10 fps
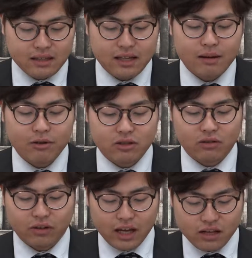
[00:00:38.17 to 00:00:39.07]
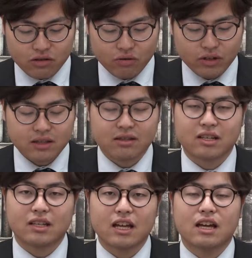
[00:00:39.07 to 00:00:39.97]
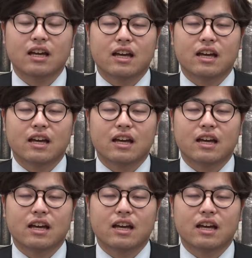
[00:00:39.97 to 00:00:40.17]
生物の現象について、